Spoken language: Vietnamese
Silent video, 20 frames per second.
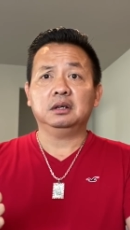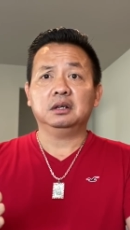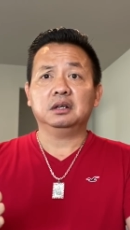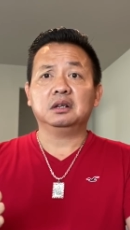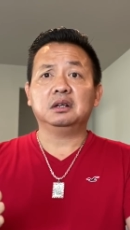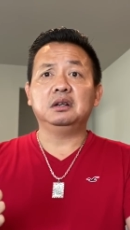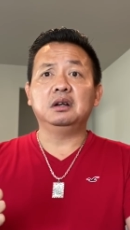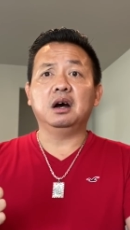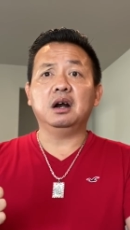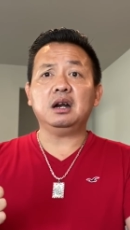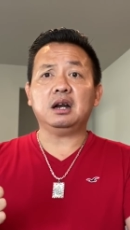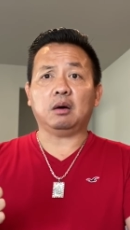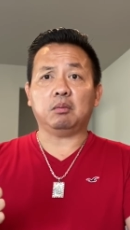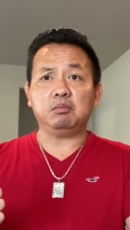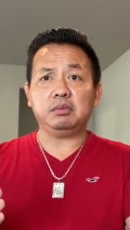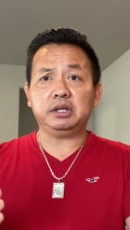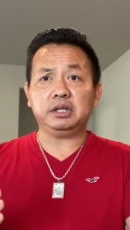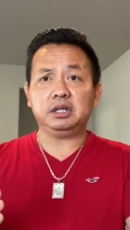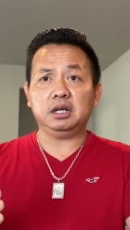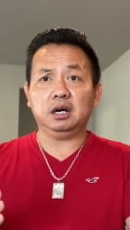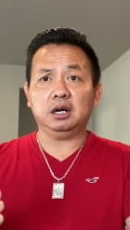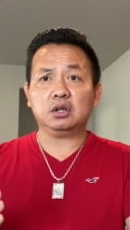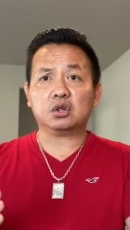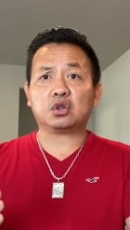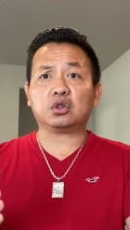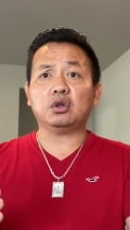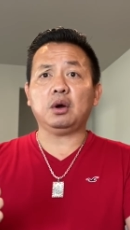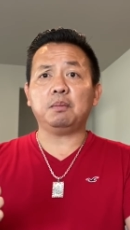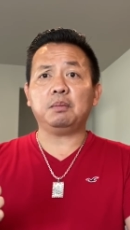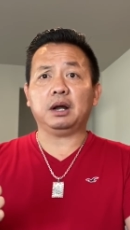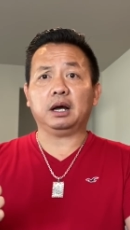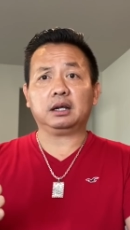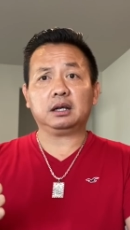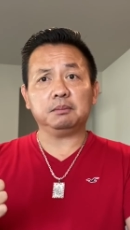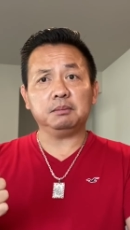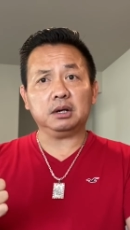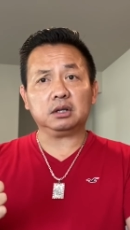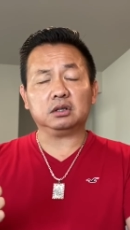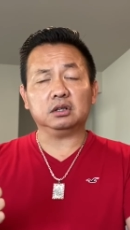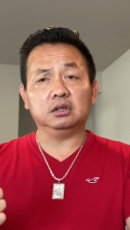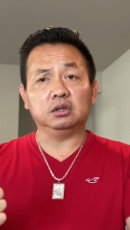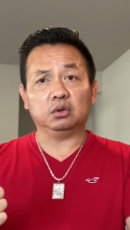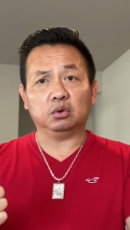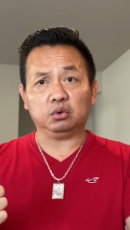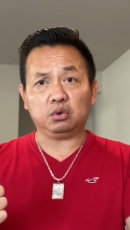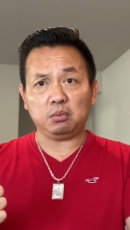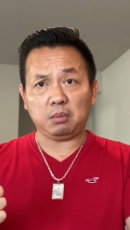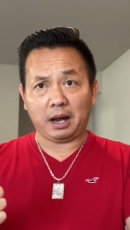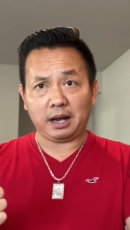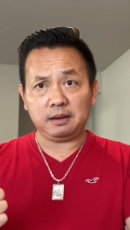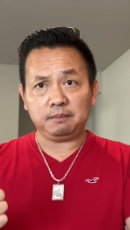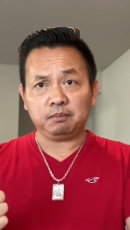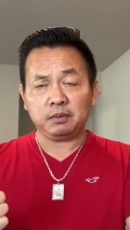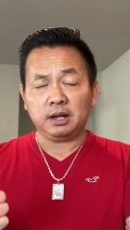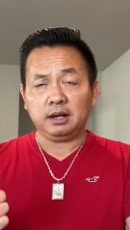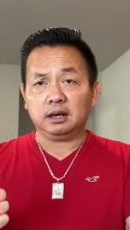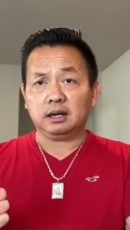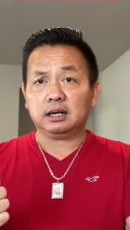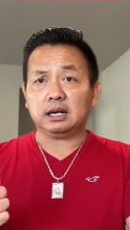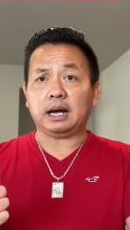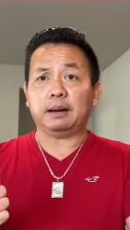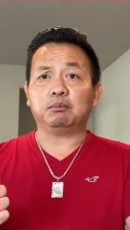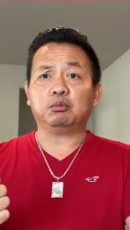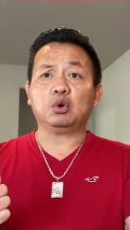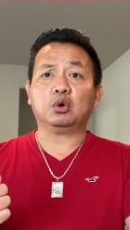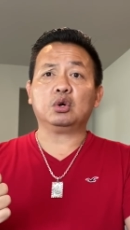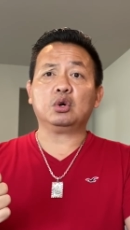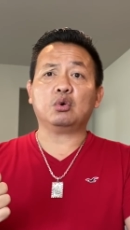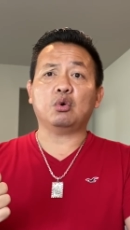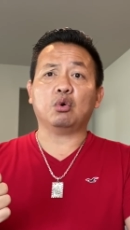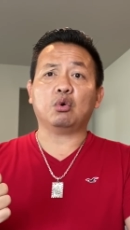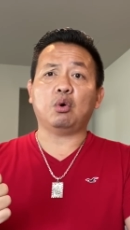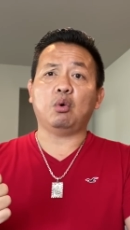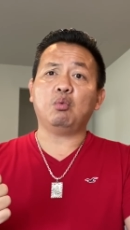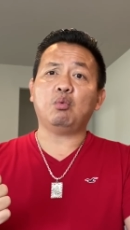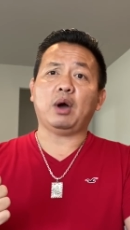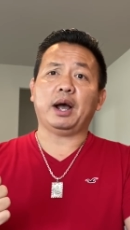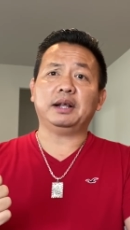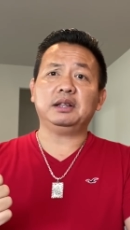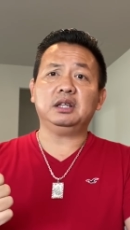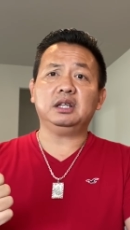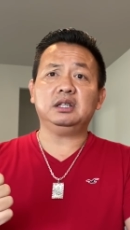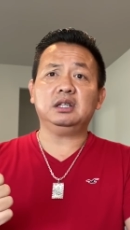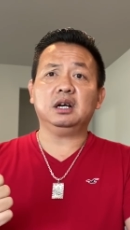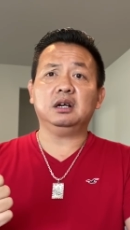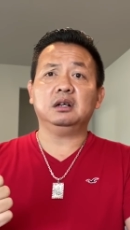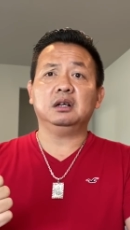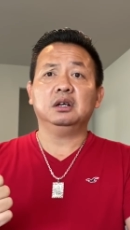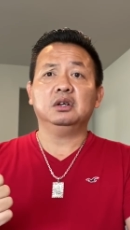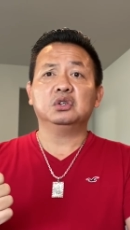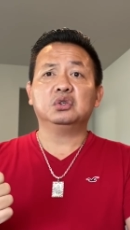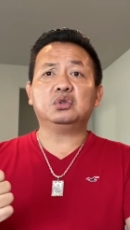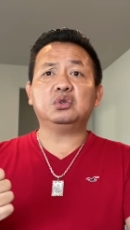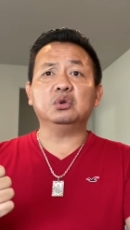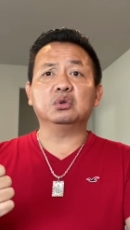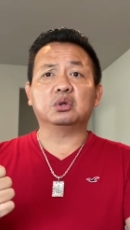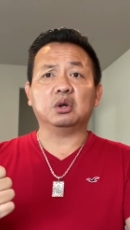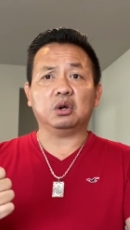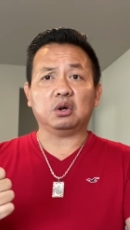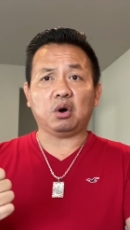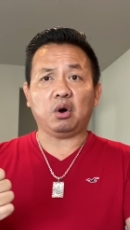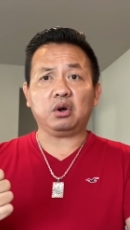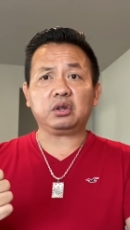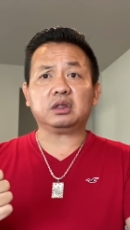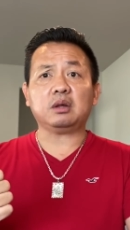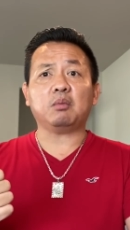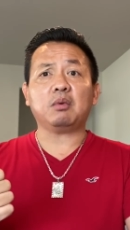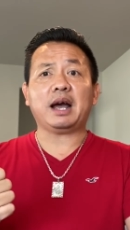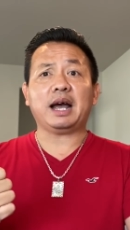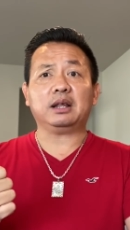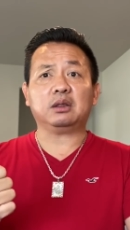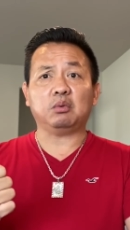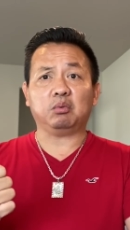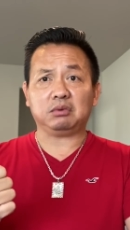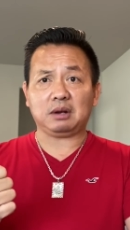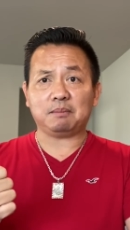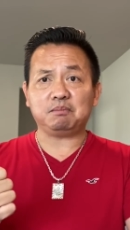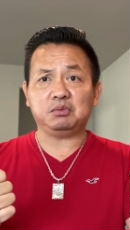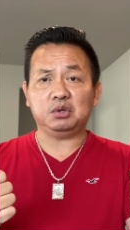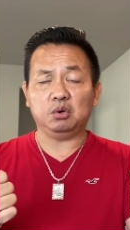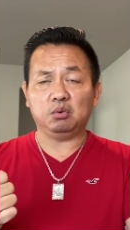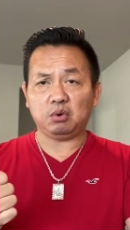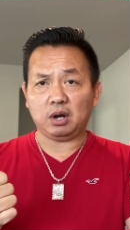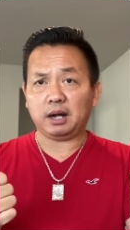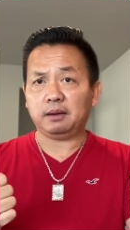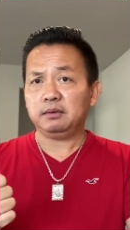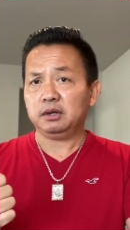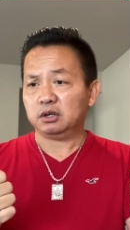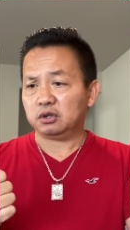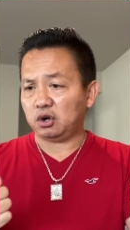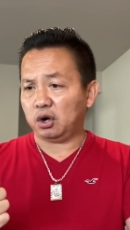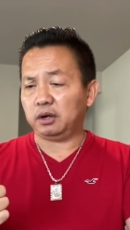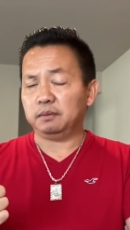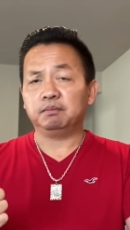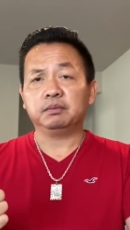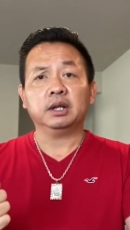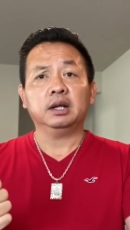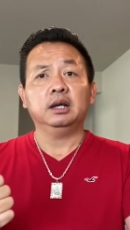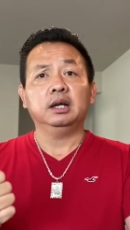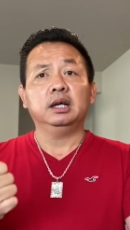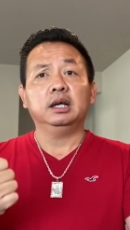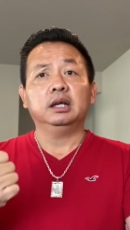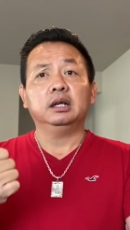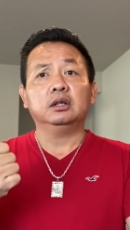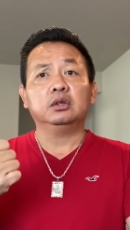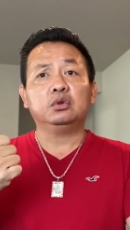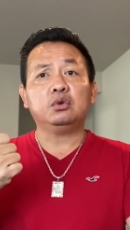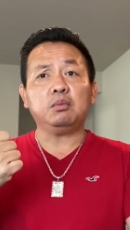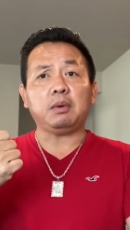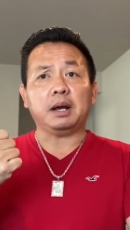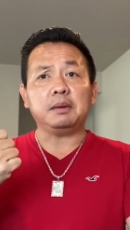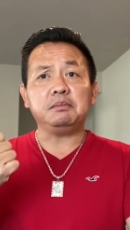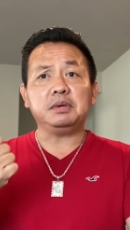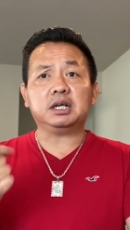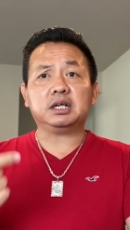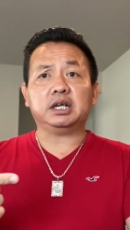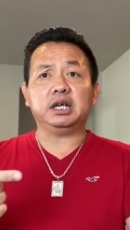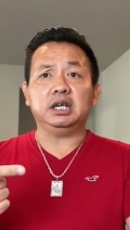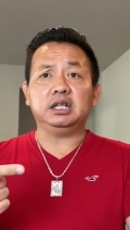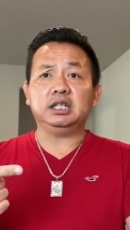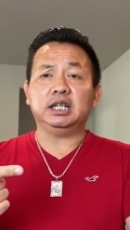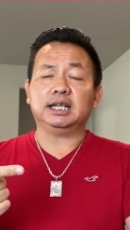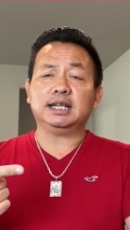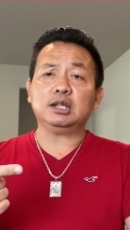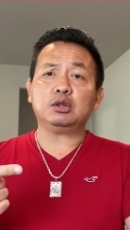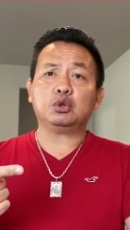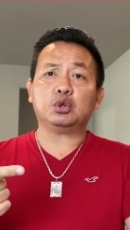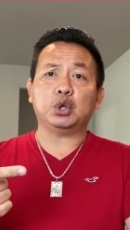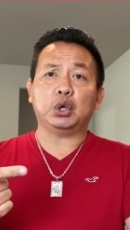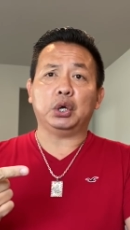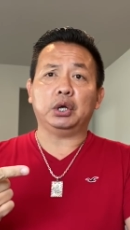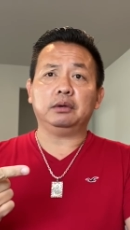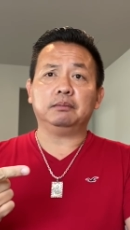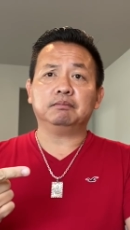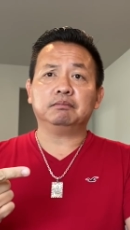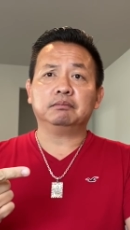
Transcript: nới lỏng biên giới stop lại cái bức tường của chú bảy làm cho cái cuộc khủng hoảng di dân chưa từng có trong hai chục năm vừa qua rồi chú bảy bị kiện vì cái chuyện